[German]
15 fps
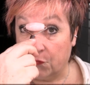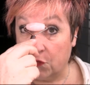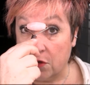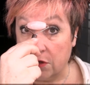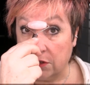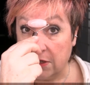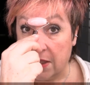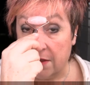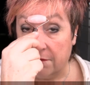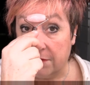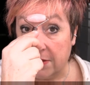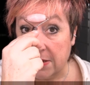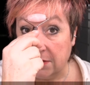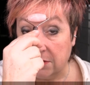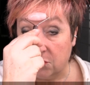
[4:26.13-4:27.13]
Noch da
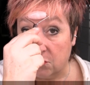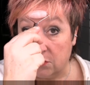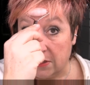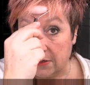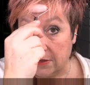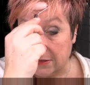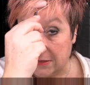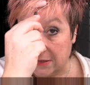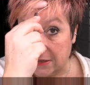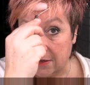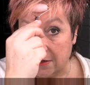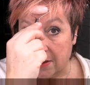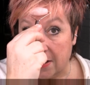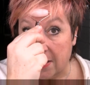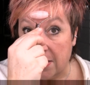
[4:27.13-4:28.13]
wählst du dann
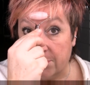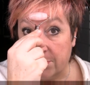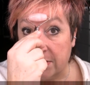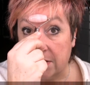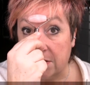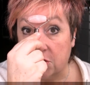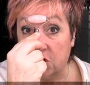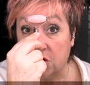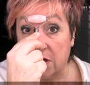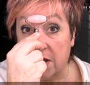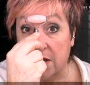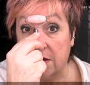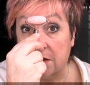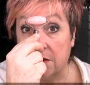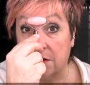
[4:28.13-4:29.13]
den
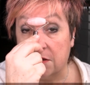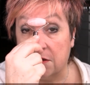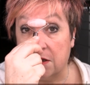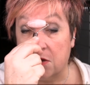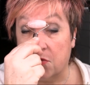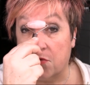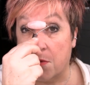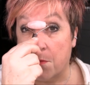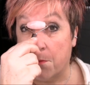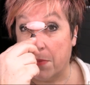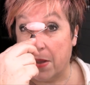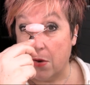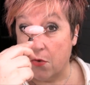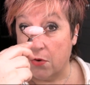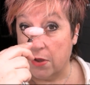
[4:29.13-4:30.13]
Halbedelstein, der dir vom
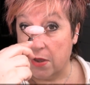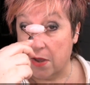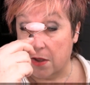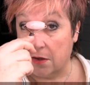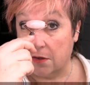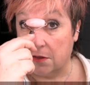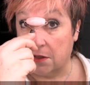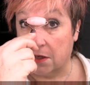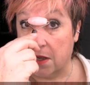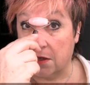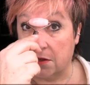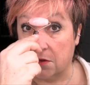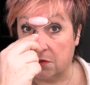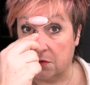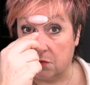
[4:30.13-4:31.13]
Bauch her
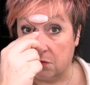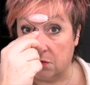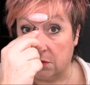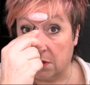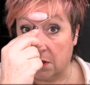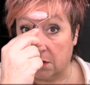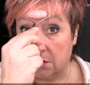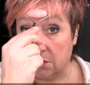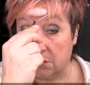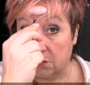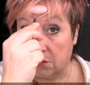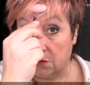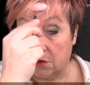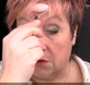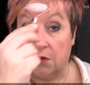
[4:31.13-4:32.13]
direkt zusagt.
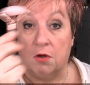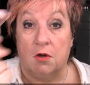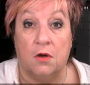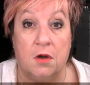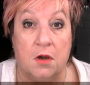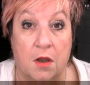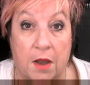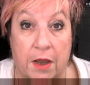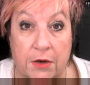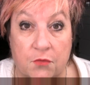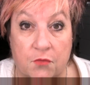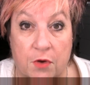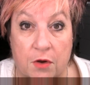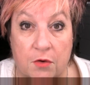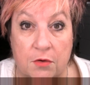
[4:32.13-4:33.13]

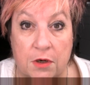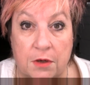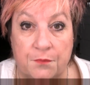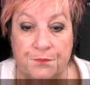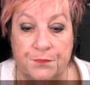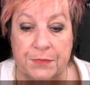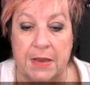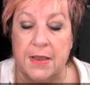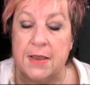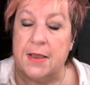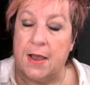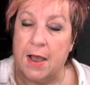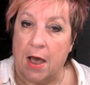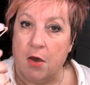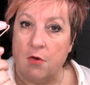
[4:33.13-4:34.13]
Einfach, oder?
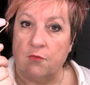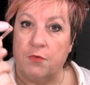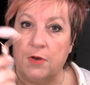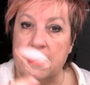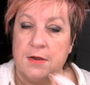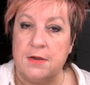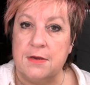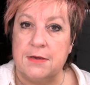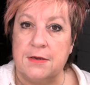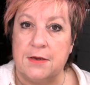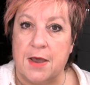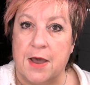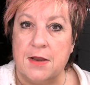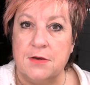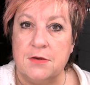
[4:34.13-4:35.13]
Hautpflege
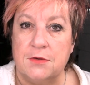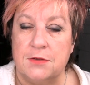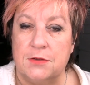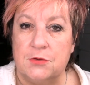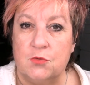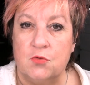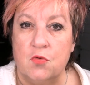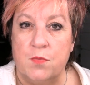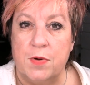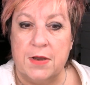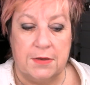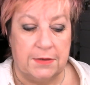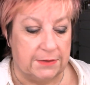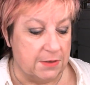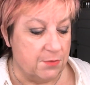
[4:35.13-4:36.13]
kann
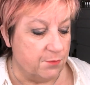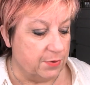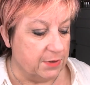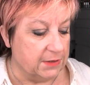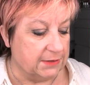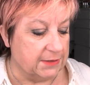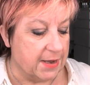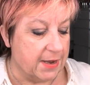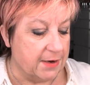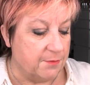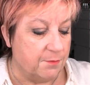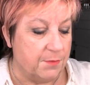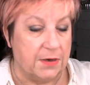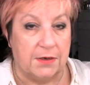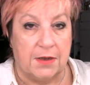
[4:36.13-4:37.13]
super simpel
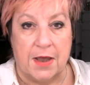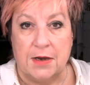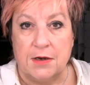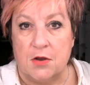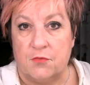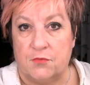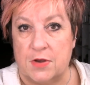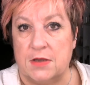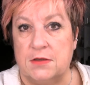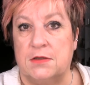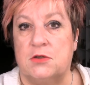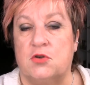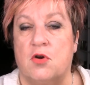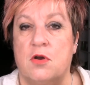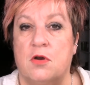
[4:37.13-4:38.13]
sein. Man kann auf
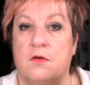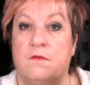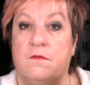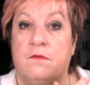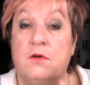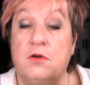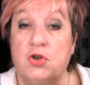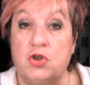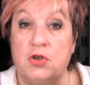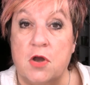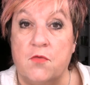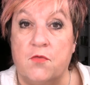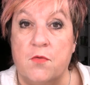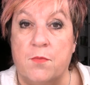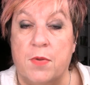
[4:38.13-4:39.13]
ganz teure
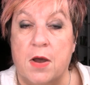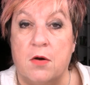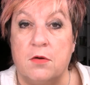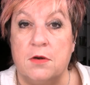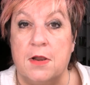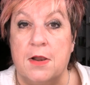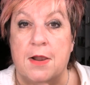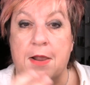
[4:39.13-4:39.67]
Wirkstoffe bauen,